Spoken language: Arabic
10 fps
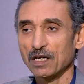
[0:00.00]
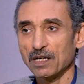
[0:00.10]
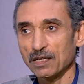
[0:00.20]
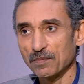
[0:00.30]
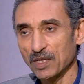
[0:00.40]

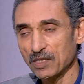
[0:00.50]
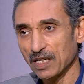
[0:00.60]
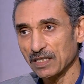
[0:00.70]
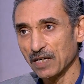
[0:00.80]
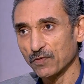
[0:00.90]
آه، مصر
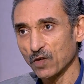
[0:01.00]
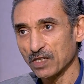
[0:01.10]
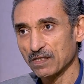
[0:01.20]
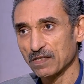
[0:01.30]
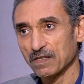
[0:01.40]
عندها
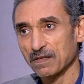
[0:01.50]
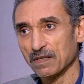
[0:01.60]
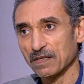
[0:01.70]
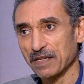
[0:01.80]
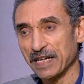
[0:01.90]
فرص
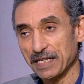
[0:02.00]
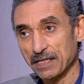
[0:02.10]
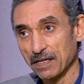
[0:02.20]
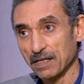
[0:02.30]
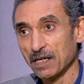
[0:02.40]
جيده